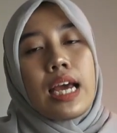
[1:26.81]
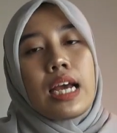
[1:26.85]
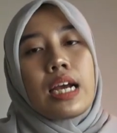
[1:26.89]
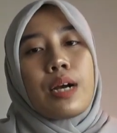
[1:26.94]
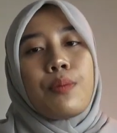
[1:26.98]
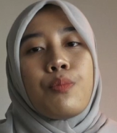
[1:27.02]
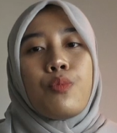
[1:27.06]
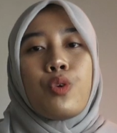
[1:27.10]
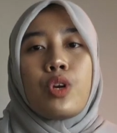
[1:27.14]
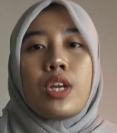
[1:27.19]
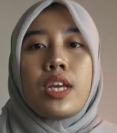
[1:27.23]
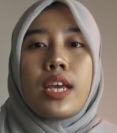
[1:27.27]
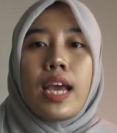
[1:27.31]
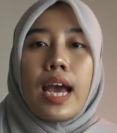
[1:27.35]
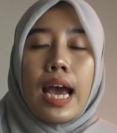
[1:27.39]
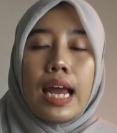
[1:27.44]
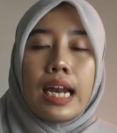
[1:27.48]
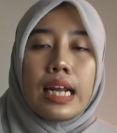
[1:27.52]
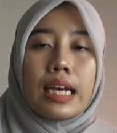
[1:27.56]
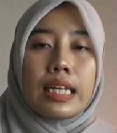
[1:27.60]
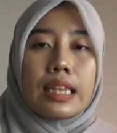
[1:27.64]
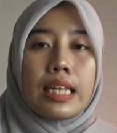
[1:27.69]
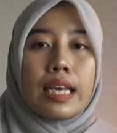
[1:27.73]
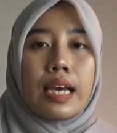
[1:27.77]

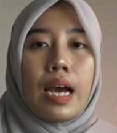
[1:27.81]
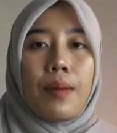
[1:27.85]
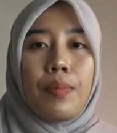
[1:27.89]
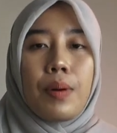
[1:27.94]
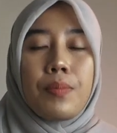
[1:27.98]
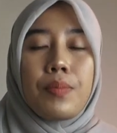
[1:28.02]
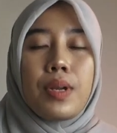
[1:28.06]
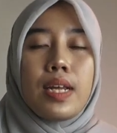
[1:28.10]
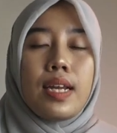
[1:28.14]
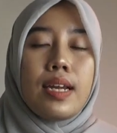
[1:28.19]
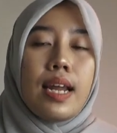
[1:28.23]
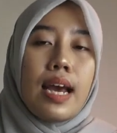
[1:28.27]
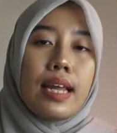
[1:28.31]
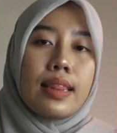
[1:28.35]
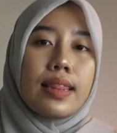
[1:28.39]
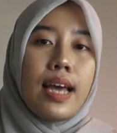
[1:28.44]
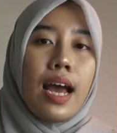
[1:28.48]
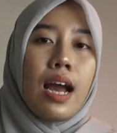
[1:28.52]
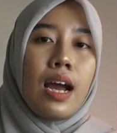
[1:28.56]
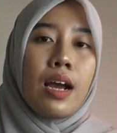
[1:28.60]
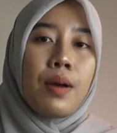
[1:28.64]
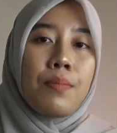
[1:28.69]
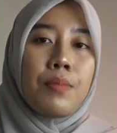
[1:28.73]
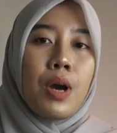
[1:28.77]
Kemudian ketika pembeli
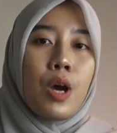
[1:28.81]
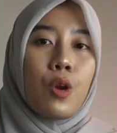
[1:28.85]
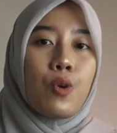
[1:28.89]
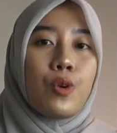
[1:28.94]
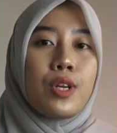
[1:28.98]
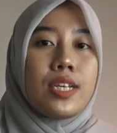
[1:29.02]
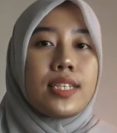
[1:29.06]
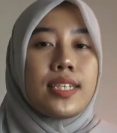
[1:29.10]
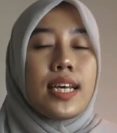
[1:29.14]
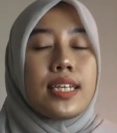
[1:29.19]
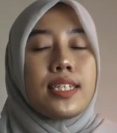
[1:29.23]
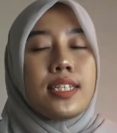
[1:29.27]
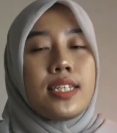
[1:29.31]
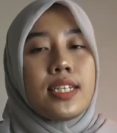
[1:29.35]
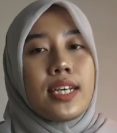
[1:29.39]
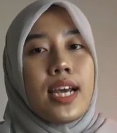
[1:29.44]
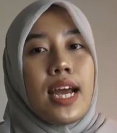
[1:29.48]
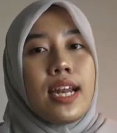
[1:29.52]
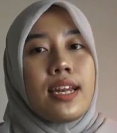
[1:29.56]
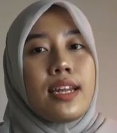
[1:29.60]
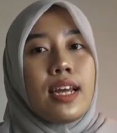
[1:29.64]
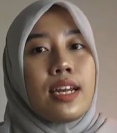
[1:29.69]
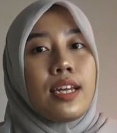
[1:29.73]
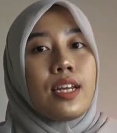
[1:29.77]
datang baru
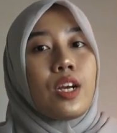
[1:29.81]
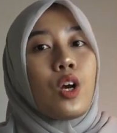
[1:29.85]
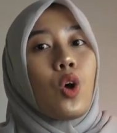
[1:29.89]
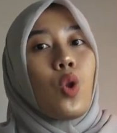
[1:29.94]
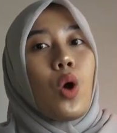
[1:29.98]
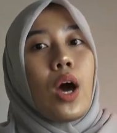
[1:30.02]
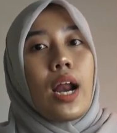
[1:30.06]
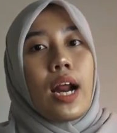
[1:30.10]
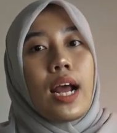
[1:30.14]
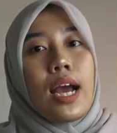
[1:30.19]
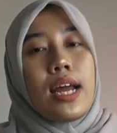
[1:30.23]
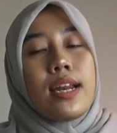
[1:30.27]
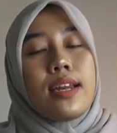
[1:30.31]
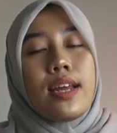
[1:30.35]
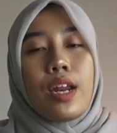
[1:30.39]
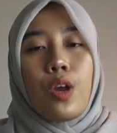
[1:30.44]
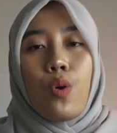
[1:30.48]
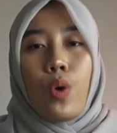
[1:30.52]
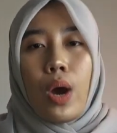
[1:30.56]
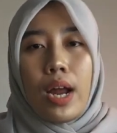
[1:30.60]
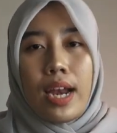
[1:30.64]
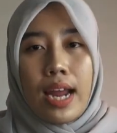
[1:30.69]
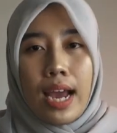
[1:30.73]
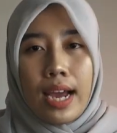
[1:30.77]
disajikan dan dikeluarkan dari
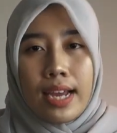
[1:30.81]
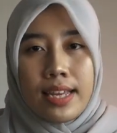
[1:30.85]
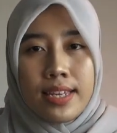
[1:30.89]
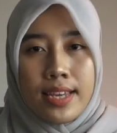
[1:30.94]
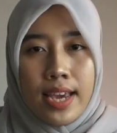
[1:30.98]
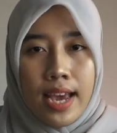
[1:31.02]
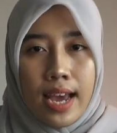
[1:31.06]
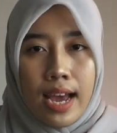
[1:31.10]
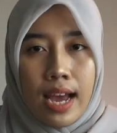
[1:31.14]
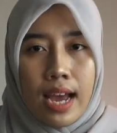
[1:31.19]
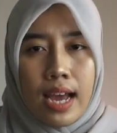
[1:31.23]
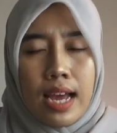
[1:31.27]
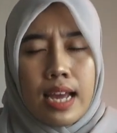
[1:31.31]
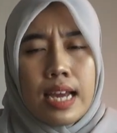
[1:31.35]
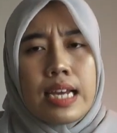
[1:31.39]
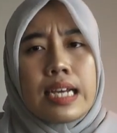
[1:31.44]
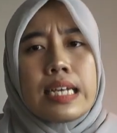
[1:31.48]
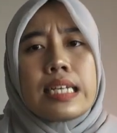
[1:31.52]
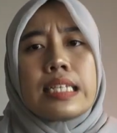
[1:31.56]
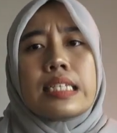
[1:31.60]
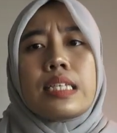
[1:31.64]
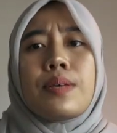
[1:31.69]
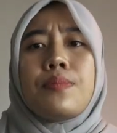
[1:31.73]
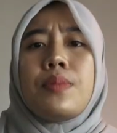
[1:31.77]
wadahnya.
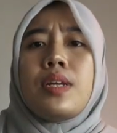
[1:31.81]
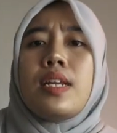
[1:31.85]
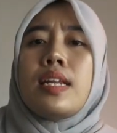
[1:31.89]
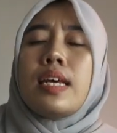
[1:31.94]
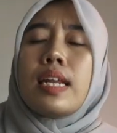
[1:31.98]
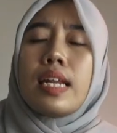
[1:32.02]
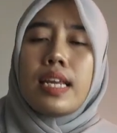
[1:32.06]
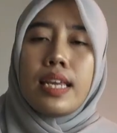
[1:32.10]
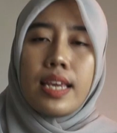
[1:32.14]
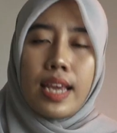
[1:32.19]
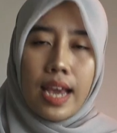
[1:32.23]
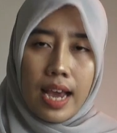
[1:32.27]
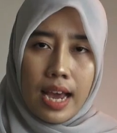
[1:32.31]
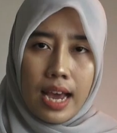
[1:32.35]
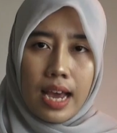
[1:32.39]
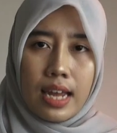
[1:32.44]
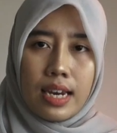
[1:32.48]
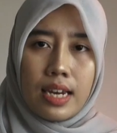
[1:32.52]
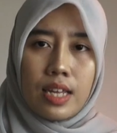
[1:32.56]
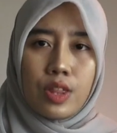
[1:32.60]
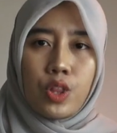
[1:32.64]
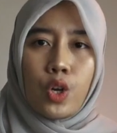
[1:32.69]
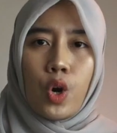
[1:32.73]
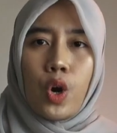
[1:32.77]
Sebenarnya
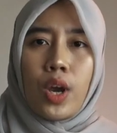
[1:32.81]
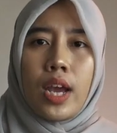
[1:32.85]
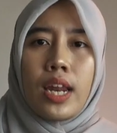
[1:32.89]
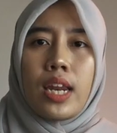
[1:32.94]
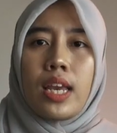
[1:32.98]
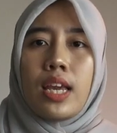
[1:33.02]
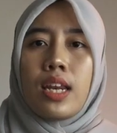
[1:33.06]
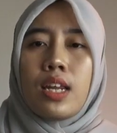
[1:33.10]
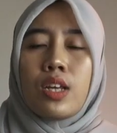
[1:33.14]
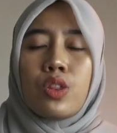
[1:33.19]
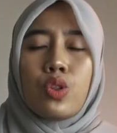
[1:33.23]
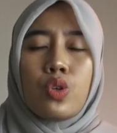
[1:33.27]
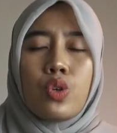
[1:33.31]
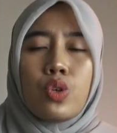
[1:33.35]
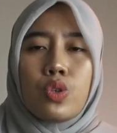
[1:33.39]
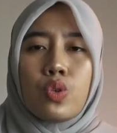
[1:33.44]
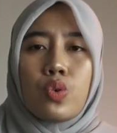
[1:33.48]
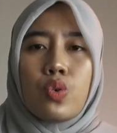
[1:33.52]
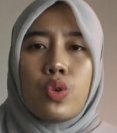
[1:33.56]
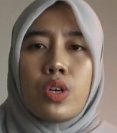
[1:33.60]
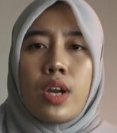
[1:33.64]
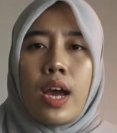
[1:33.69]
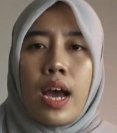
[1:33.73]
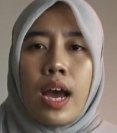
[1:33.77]
nitrogen ini tuh
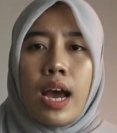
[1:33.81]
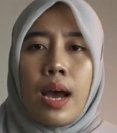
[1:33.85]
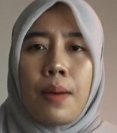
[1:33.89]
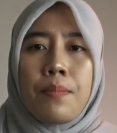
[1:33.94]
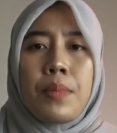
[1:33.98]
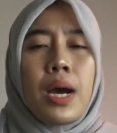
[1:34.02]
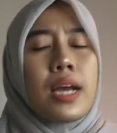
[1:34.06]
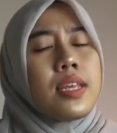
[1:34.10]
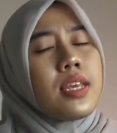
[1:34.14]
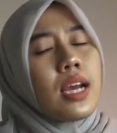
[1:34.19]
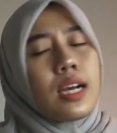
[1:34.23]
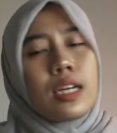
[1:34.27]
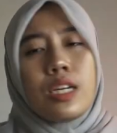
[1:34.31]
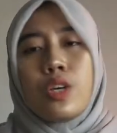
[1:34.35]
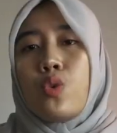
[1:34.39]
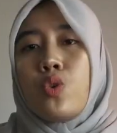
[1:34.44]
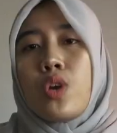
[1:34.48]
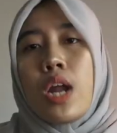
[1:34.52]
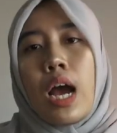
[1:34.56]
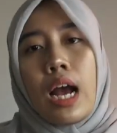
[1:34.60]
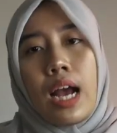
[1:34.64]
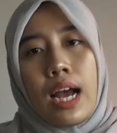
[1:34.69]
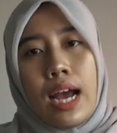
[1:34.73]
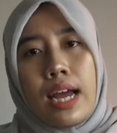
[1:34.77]
sudah banyak
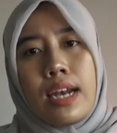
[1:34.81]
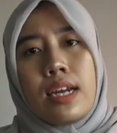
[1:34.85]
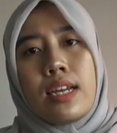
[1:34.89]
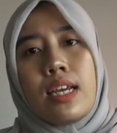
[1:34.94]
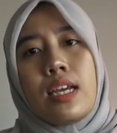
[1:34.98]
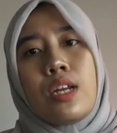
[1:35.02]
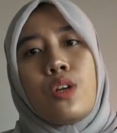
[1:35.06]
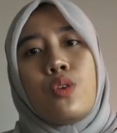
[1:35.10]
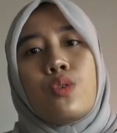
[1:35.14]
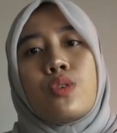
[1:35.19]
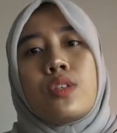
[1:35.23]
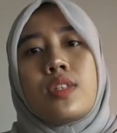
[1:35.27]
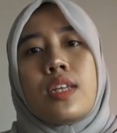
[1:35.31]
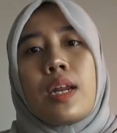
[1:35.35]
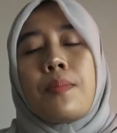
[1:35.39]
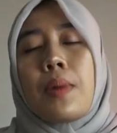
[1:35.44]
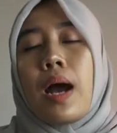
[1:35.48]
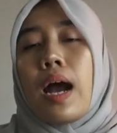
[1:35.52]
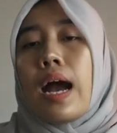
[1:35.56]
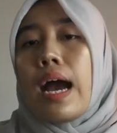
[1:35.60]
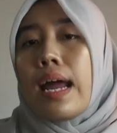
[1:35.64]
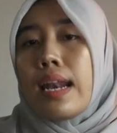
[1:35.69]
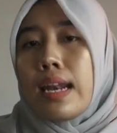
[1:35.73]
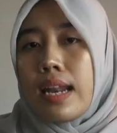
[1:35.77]
digunakan di industri
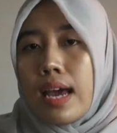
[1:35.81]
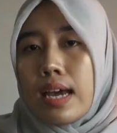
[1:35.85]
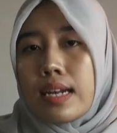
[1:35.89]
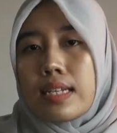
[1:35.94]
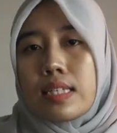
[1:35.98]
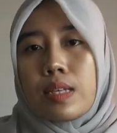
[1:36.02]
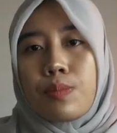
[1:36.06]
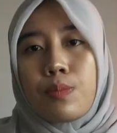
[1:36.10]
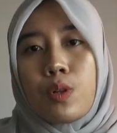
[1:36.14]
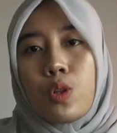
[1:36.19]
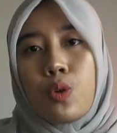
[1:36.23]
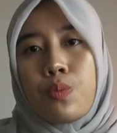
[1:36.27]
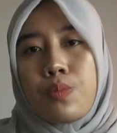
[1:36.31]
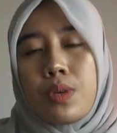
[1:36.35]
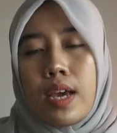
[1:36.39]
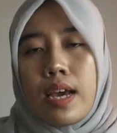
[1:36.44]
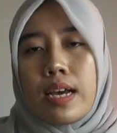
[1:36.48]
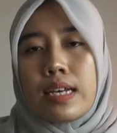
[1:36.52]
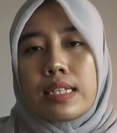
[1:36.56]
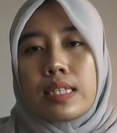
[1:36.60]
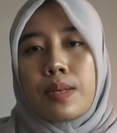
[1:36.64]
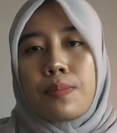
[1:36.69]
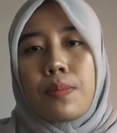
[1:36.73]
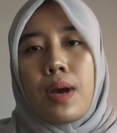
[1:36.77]
makanan
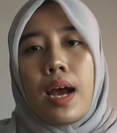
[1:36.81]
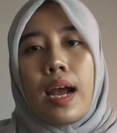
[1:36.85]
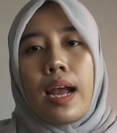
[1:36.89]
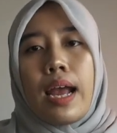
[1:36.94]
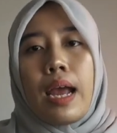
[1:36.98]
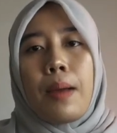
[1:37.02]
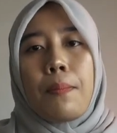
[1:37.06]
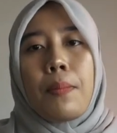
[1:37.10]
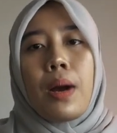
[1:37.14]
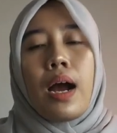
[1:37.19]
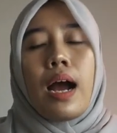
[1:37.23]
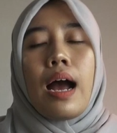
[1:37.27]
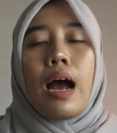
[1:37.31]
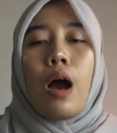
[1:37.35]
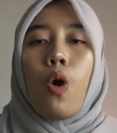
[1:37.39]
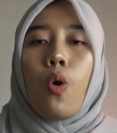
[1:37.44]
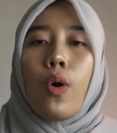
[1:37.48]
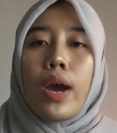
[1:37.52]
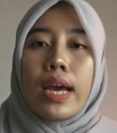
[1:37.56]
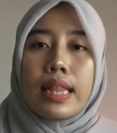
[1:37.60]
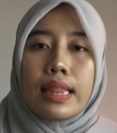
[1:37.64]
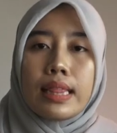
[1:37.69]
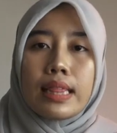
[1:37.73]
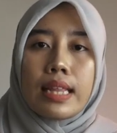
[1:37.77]
sebelumnya sebagai
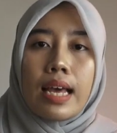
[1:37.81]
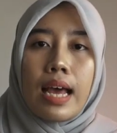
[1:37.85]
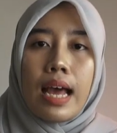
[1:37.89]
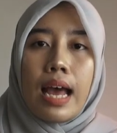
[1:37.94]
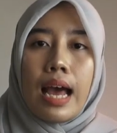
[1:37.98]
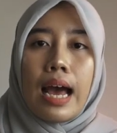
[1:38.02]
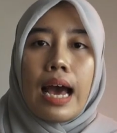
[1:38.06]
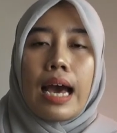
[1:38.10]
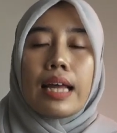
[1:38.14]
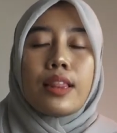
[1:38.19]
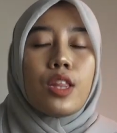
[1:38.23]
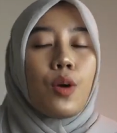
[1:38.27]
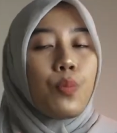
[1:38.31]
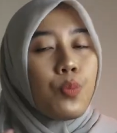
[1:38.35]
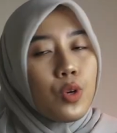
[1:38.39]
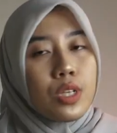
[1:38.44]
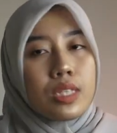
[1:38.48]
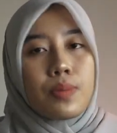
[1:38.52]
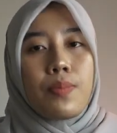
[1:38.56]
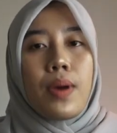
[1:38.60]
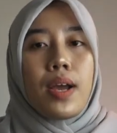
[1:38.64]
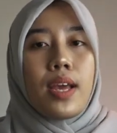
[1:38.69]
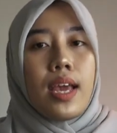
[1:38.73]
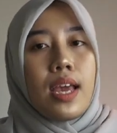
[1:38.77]
pengawet ataupun
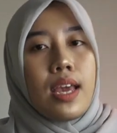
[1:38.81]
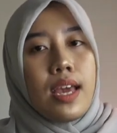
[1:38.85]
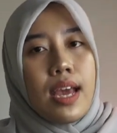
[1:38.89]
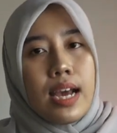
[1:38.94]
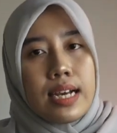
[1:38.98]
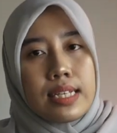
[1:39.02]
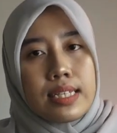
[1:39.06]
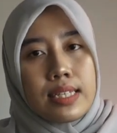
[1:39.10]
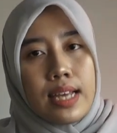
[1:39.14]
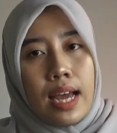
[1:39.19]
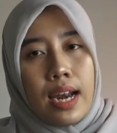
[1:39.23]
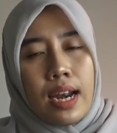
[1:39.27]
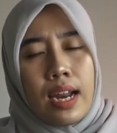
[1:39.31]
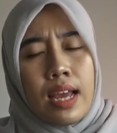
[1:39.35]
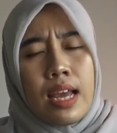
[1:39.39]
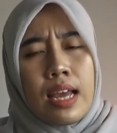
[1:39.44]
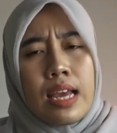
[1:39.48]
sebagai hiasan.